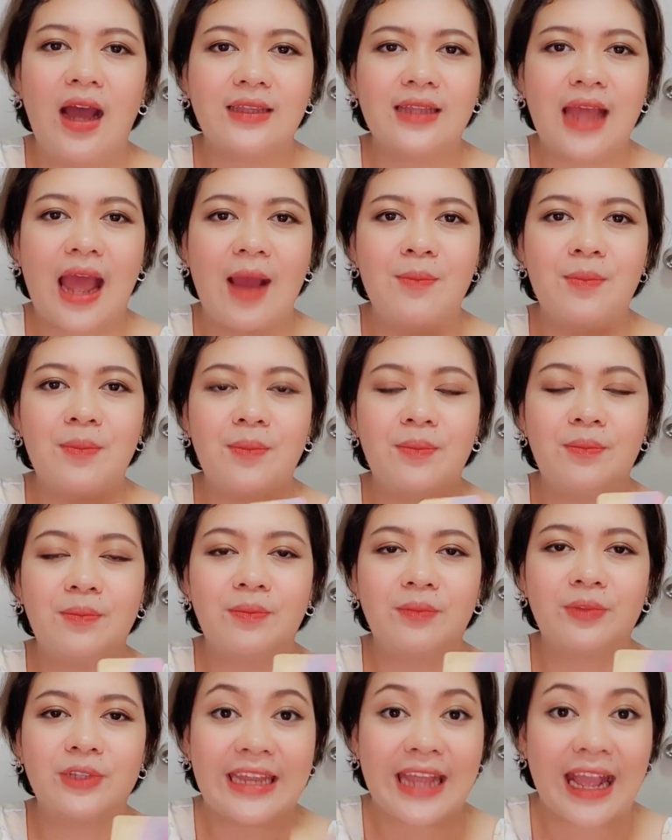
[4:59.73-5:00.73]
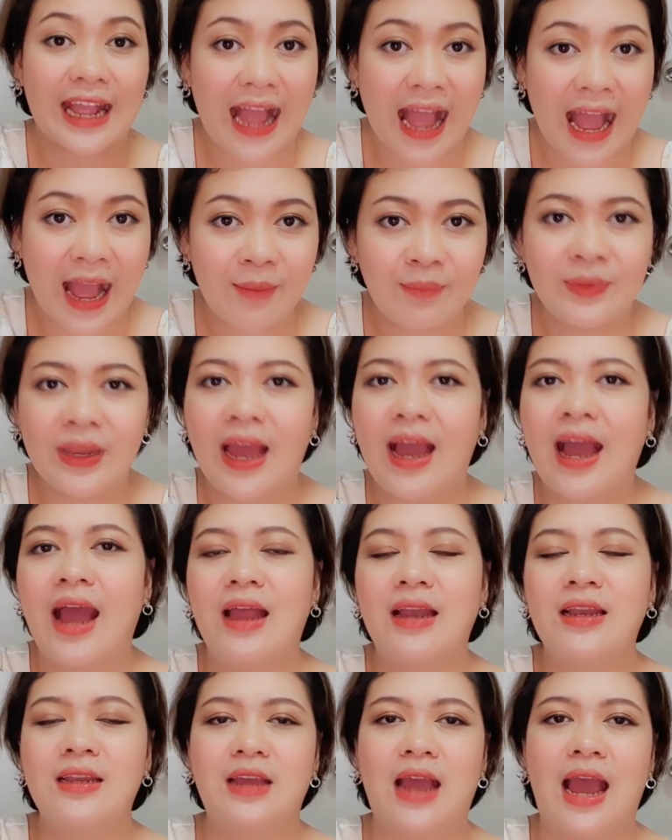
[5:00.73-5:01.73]
ทำศัลยกรรมนะคะ
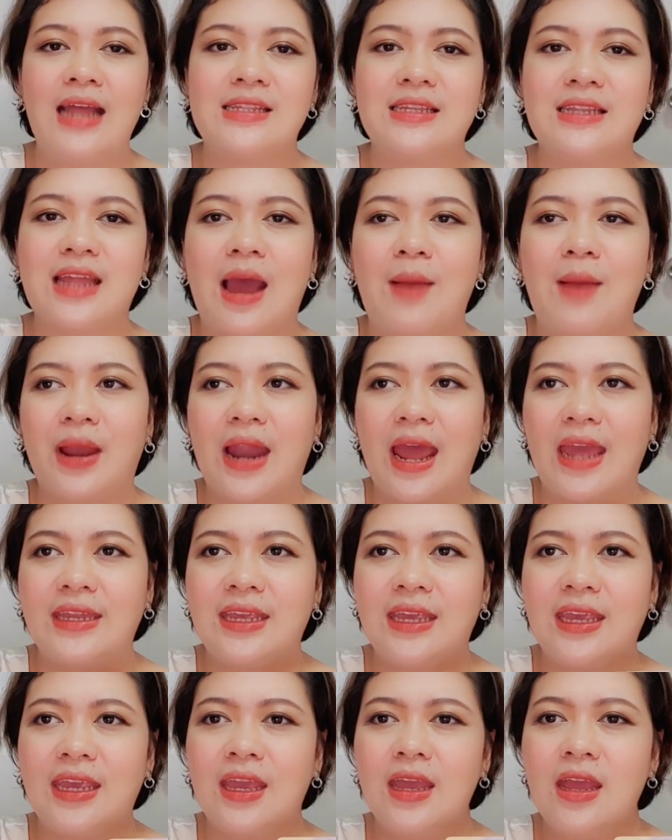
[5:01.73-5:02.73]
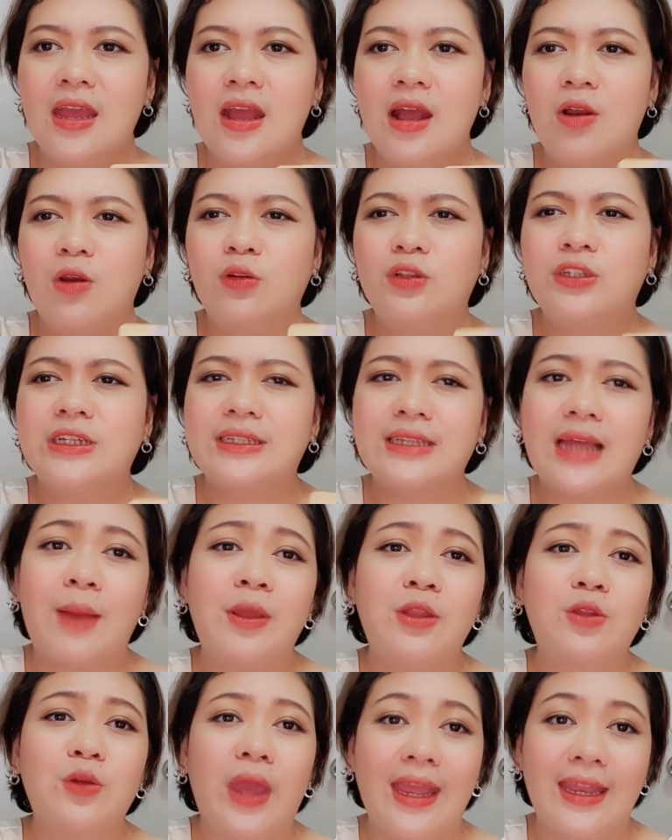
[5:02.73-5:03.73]
หรืออาจจะทำอะที่รู้สึกทำให้
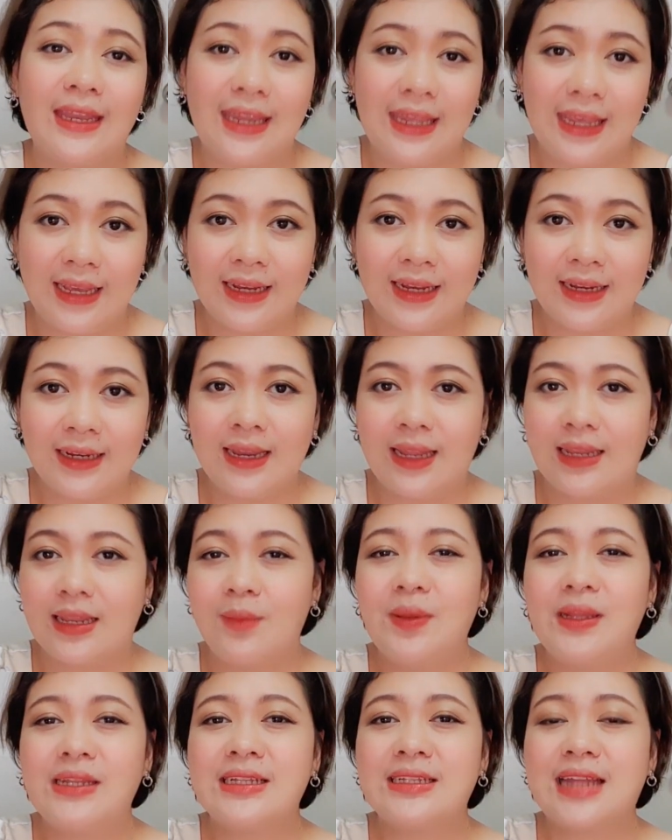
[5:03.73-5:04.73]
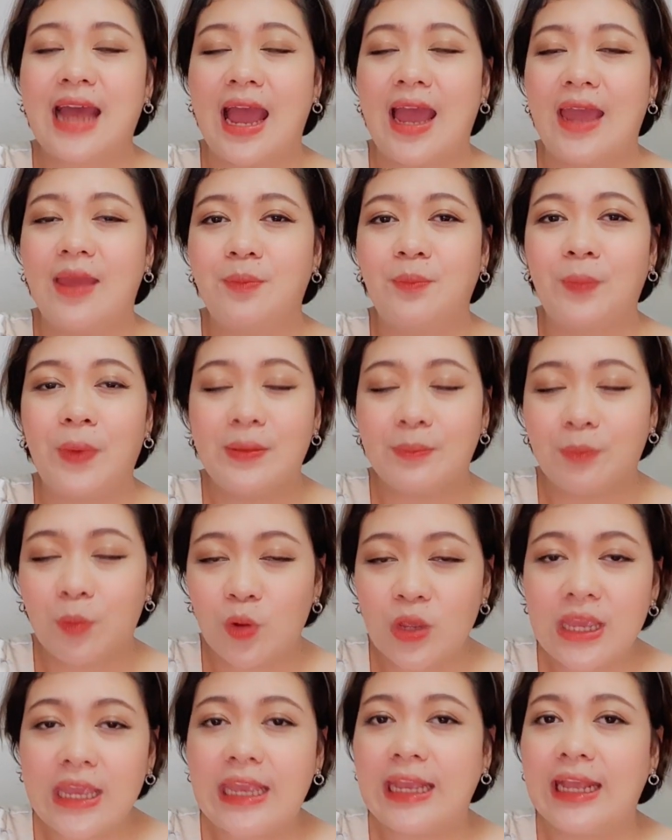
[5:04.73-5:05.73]
ตัวเองดีขึ้นนะถ้าเป็นสายเป็นผู้
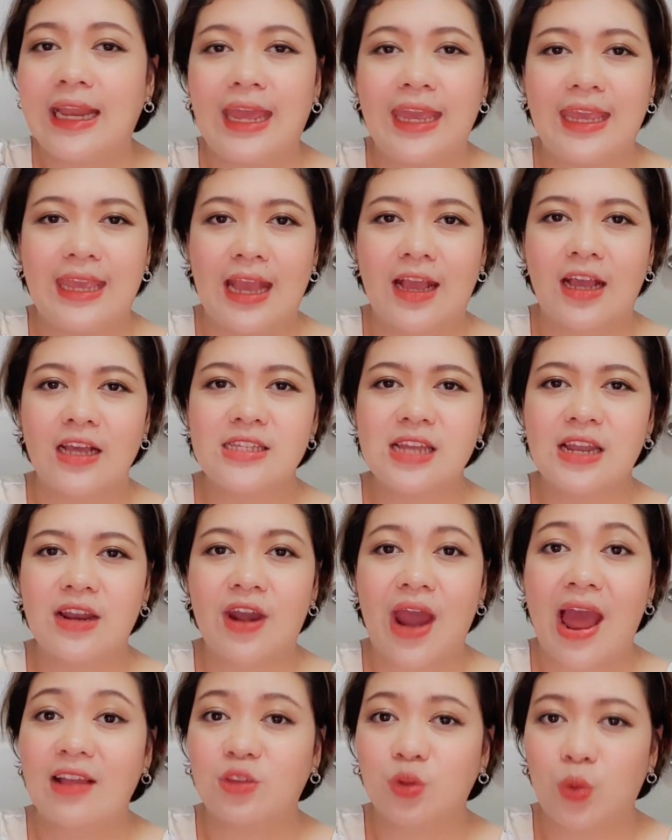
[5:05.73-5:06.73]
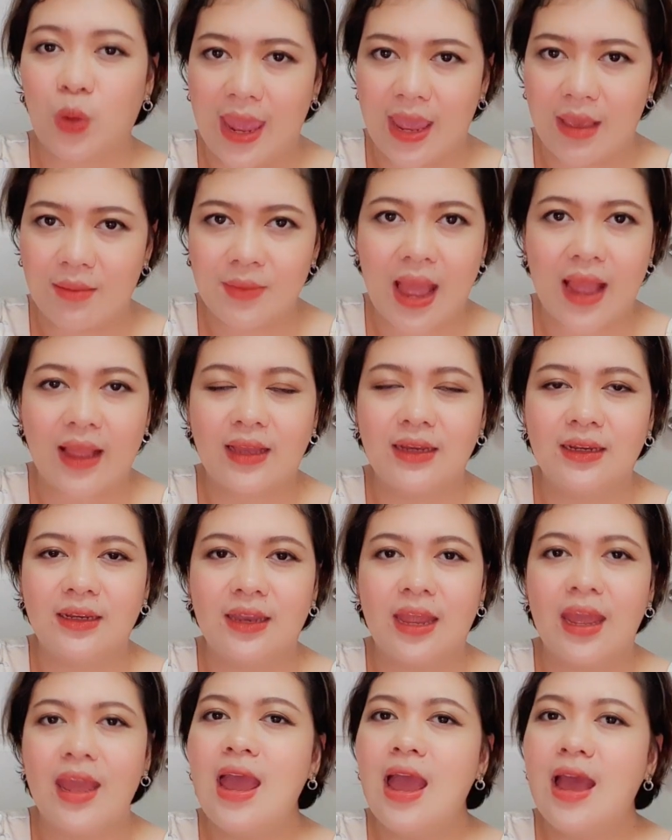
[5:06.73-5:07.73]
หญิงอะไรเงี้ยก็จะรักตัวเองมากขึ้น
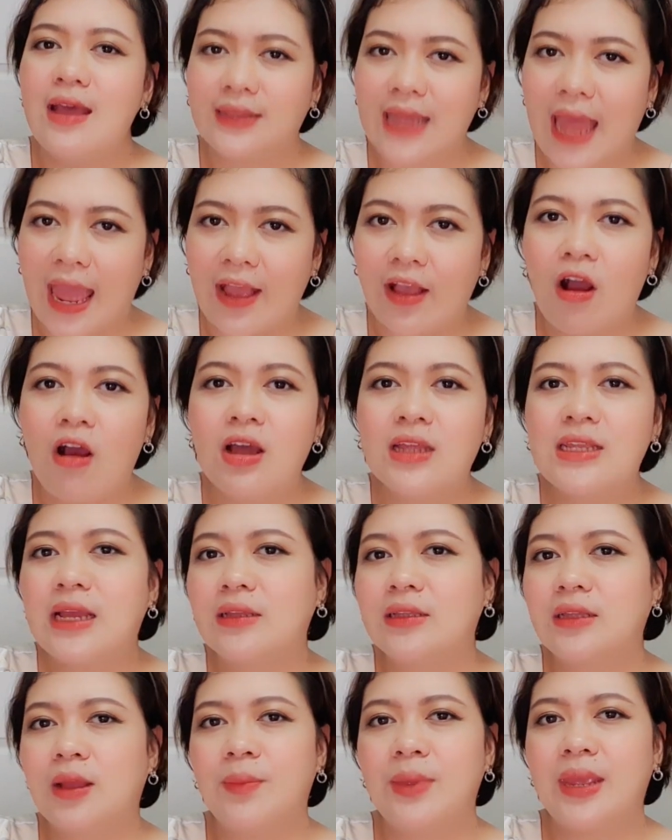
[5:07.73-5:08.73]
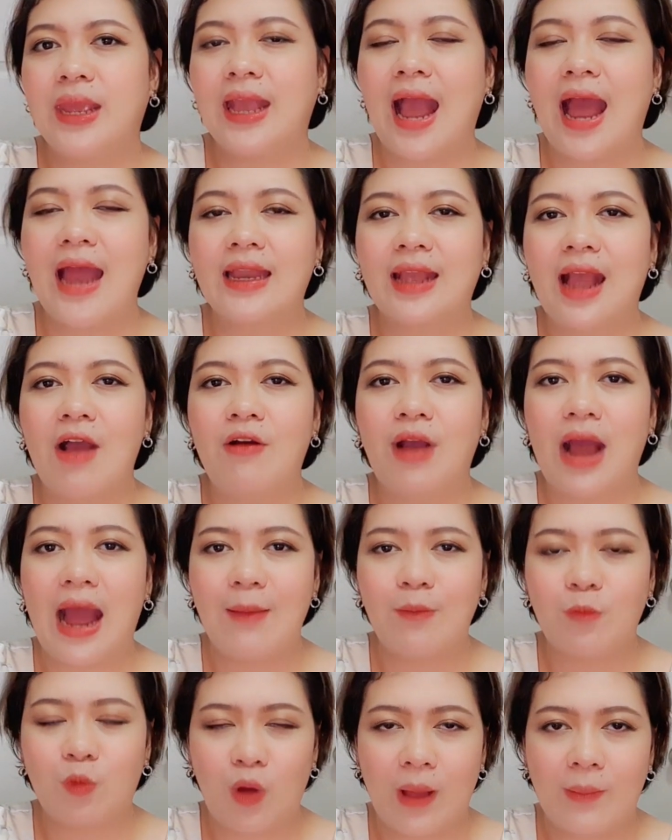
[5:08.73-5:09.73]
แต่ก็ยังจะมีการก้าวข้าม
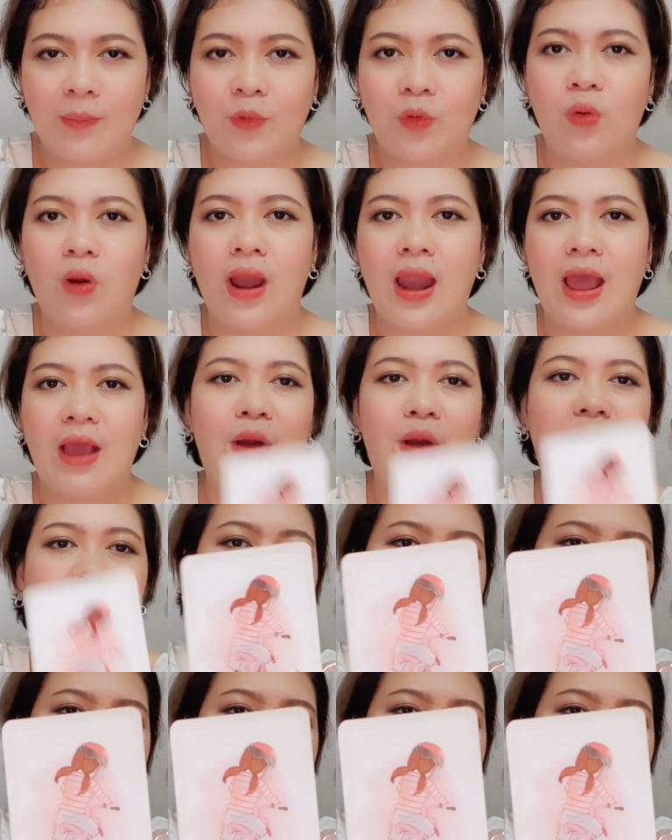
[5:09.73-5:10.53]
ความกลัวและความขี้